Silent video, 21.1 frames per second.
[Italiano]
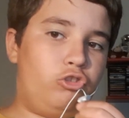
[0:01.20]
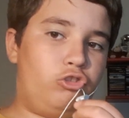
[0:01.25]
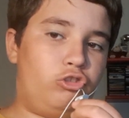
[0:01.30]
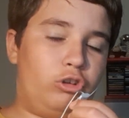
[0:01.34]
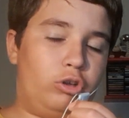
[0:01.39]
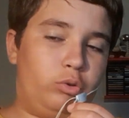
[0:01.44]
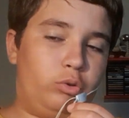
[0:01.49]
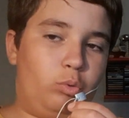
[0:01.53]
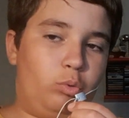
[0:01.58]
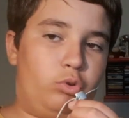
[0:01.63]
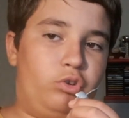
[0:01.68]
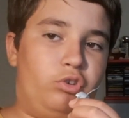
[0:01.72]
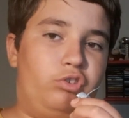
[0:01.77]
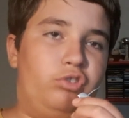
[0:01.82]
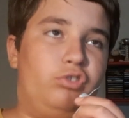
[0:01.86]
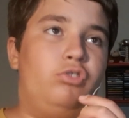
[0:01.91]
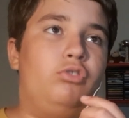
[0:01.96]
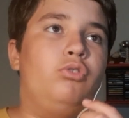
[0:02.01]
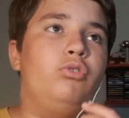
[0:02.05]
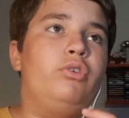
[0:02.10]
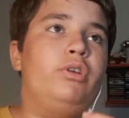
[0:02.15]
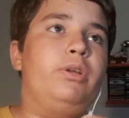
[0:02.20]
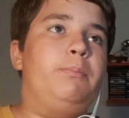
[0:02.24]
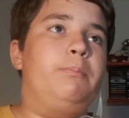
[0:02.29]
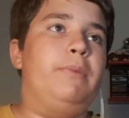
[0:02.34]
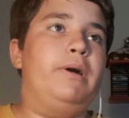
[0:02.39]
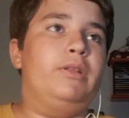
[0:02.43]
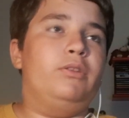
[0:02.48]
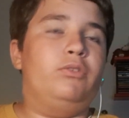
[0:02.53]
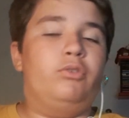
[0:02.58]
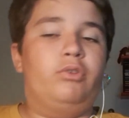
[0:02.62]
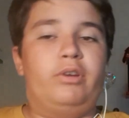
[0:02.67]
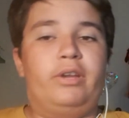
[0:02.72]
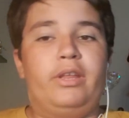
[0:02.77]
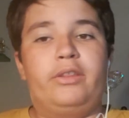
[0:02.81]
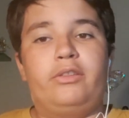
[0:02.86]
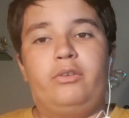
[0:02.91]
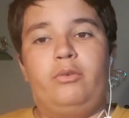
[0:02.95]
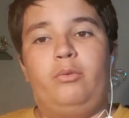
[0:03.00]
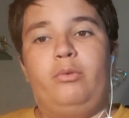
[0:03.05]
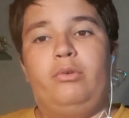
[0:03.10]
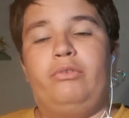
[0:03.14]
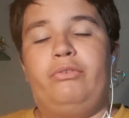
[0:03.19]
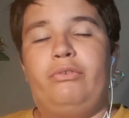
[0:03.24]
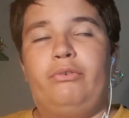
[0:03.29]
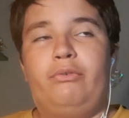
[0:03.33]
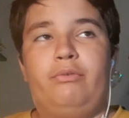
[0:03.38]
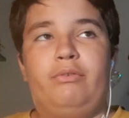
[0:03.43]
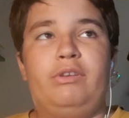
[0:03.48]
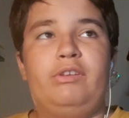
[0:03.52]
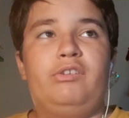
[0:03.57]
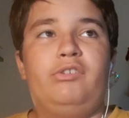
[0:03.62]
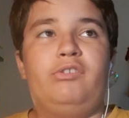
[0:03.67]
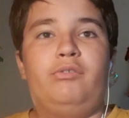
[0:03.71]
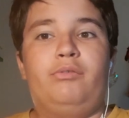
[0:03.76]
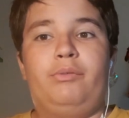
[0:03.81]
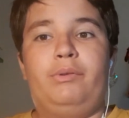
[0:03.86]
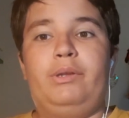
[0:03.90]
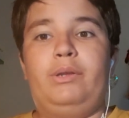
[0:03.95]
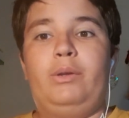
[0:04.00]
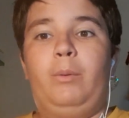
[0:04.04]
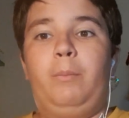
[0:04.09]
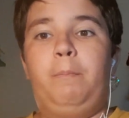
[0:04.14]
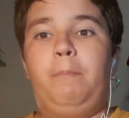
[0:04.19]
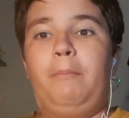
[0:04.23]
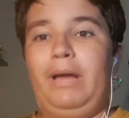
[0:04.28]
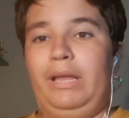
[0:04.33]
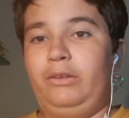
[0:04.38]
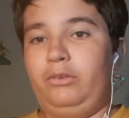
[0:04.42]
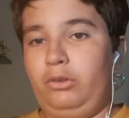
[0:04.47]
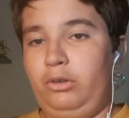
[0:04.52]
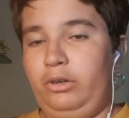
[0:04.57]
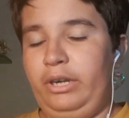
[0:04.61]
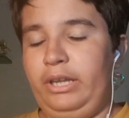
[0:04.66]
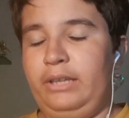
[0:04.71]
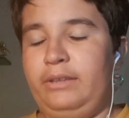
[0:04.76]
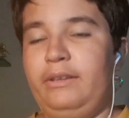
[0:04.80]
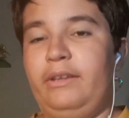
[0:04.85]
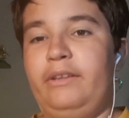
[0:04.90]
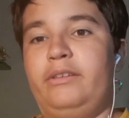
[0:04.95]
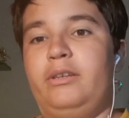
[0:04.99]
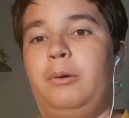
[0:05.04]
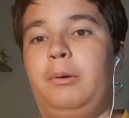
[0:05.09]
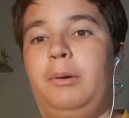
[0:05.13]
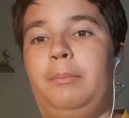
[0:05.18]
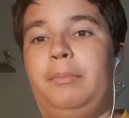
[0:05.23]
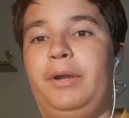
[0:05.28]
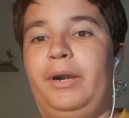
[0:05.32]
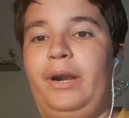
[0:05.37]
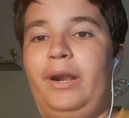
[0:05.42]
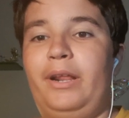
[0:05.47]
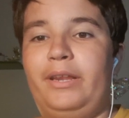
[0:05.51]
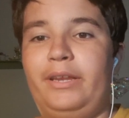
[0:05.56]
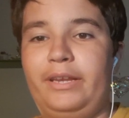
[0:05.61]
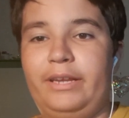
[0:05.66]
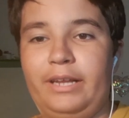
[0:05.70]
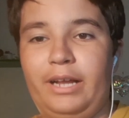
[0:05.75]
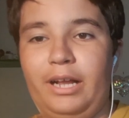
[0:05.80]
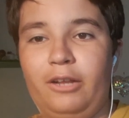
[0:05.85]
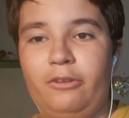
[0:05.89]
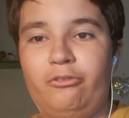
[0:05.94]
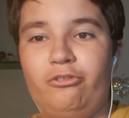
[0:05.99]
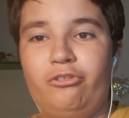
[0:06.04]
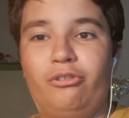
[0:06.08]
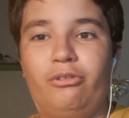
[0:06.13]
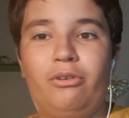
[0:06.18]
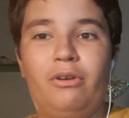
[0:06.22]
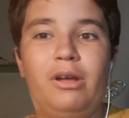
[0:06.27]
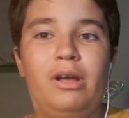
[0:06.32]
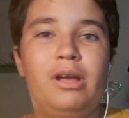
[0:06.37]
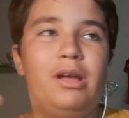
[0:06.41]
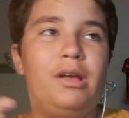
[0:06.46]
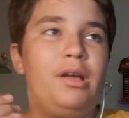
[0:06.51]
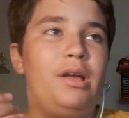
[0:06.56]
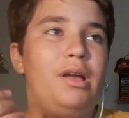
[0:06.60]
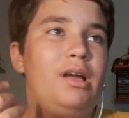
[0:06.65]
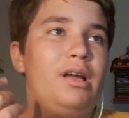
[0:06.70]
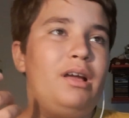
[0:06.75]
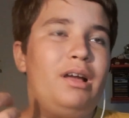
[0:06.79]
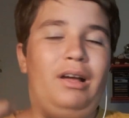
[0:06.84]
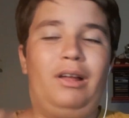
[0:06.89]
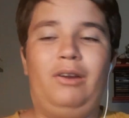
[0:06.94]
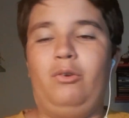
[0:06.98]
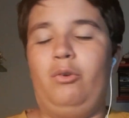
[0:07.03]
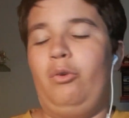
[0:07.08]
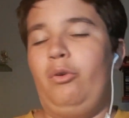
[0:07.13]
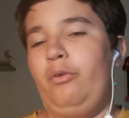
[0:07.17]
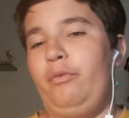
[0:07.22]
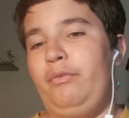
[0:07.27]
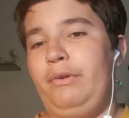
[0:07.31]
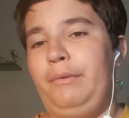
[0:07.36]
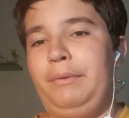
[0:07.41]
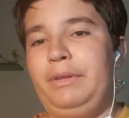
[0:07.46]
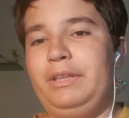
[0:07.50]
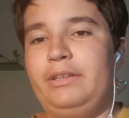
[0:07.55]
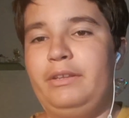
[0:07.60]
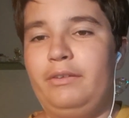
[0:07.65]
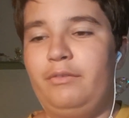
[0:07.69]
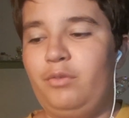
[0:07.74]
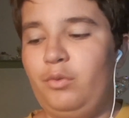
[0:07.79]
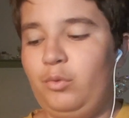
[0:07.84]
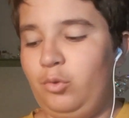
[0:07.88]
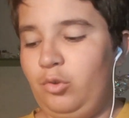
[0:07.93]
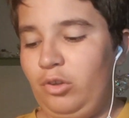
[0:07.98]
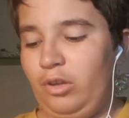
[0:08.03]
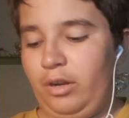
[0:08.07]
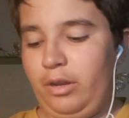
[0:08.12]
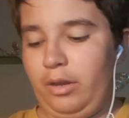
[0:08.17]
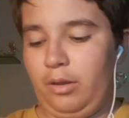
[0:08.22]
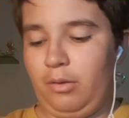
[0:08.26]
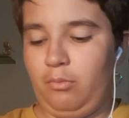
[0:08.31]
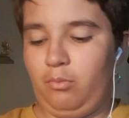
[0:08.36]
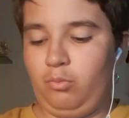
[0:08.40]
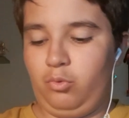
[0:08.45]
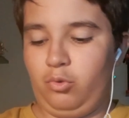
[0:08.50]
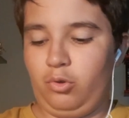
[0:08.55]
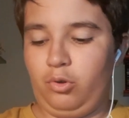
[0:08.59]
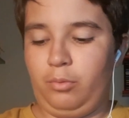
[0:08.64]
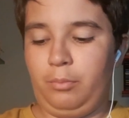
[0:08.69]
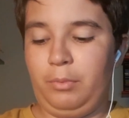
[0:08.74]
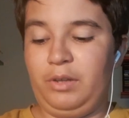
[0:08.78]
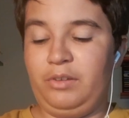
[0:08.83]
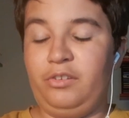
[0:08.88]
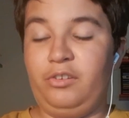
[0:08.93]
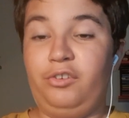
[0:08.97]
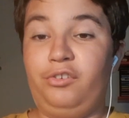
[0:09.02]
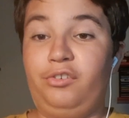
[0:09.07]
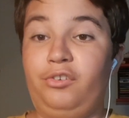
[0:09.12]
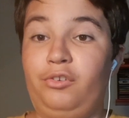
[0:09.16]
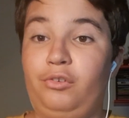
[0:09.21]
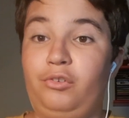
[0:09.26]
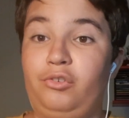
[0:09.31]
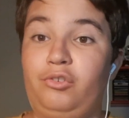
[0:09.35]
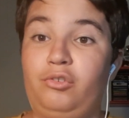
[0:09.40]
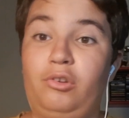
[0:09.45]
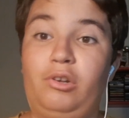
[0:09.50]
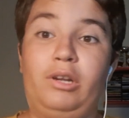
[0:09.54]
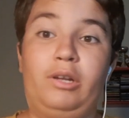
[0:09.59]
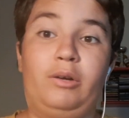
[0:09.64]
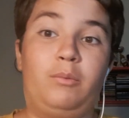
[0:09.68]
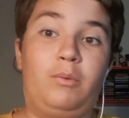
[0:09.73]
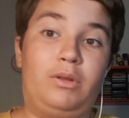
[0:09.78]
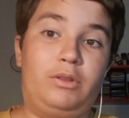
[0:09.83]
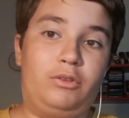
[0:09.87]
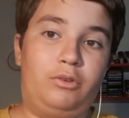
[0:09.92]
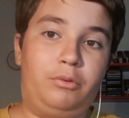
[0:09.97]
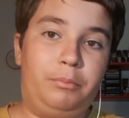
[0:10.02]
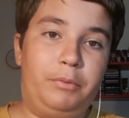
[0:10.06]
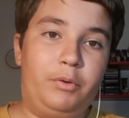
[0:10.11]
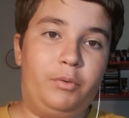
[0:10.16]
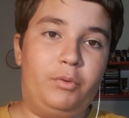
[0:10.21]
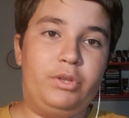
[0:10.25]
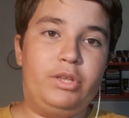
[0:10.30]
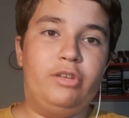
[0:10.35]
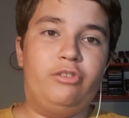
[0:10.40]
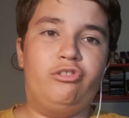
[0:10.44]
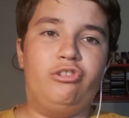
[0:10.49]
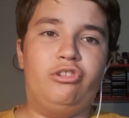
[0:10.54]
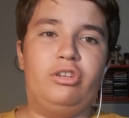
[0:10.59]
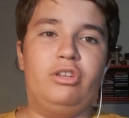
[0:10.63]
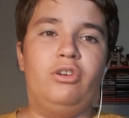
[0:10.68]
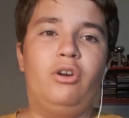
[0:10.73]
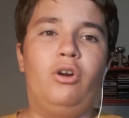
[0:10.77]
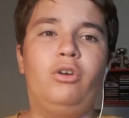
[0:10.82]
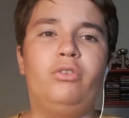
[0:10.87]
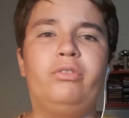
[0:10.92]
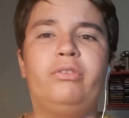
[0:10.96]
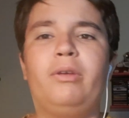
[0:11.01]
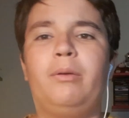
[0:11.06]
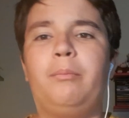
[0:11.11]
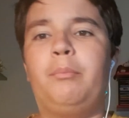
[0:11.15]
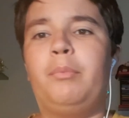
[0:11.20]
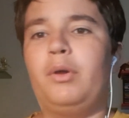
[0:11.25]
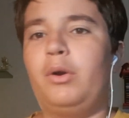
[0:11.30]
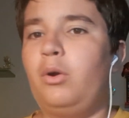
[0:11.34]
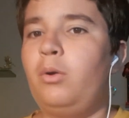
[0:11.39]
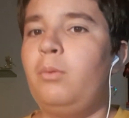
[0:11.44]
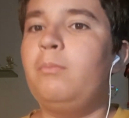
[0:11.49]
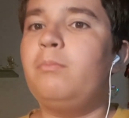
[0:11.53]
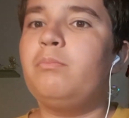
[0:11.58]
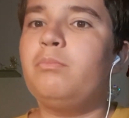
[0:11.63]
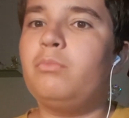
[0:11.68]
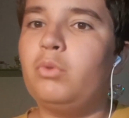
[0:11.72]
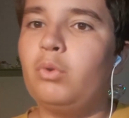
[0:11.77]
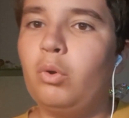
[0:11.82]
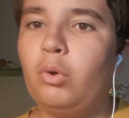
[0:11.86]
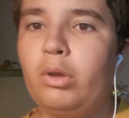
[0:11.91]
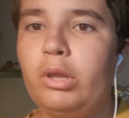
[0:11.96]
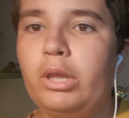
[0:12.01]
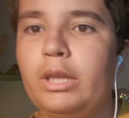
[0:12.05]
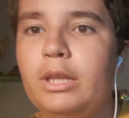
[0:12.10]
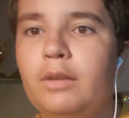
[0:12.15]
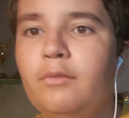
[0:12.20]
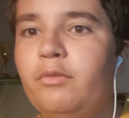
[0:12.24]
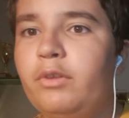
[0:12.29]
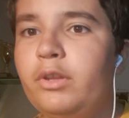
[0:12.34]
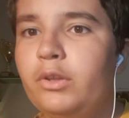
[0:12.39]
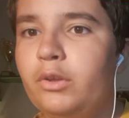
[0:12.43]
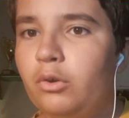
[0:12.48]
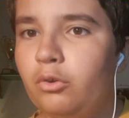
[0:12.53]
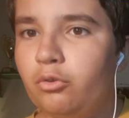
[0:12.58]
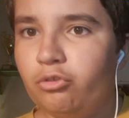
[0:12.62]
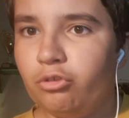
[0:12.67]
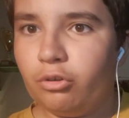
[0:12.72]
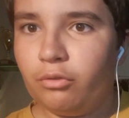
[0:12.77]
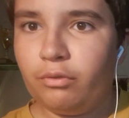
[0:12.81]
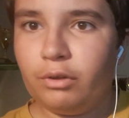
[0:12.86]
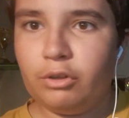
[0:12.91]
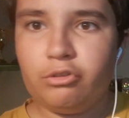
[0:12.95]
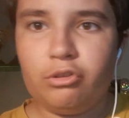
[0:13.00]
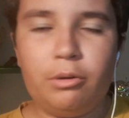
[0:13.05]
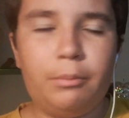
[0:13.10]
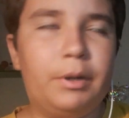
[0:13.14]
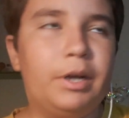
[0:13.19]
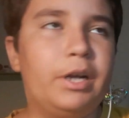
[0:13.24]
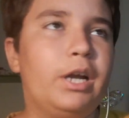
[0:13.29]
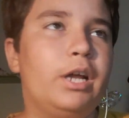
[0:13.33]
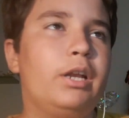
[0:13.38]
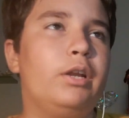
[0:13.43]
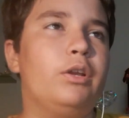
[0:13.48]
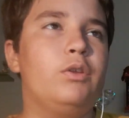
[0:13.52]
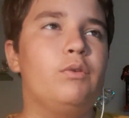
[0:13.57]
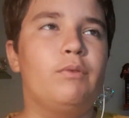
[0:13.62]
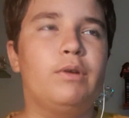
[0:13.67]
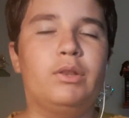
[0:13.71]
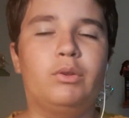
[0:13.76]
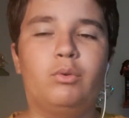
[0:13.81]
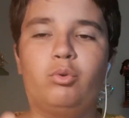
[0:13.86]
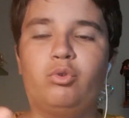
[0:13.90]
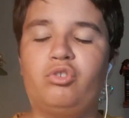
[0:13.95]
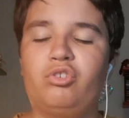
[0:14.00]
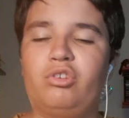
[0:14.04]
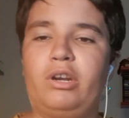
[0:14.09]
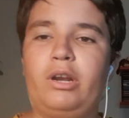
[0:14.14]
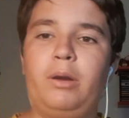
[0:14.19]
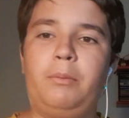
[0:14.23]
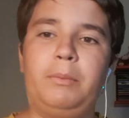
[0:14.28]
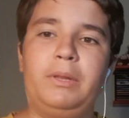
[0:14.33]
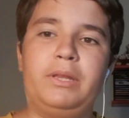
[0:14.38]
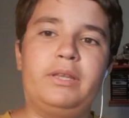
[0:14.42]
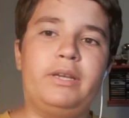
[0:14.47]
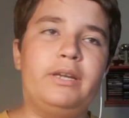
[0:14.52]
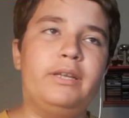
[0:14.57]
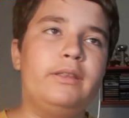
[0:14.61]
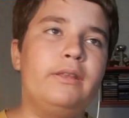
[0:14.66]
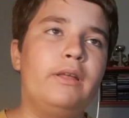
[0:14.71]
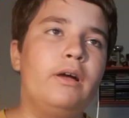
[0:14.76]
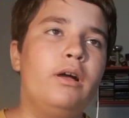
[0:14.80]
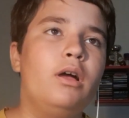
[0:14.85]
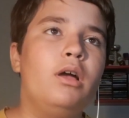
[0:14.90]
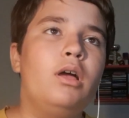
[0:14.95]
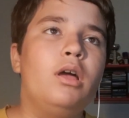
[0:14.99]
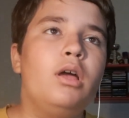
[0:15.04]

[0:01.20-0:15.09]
Ciao a tutti signori, bentornati in questo nuovissimo video, bentornati, andiamo a parlare di calcio. Allora ovviamente devo usare un tono bassissimo, sono le 4 meno 10 di notte, però noi il video non ce lo facciamo mancare, Juventus Real Madrid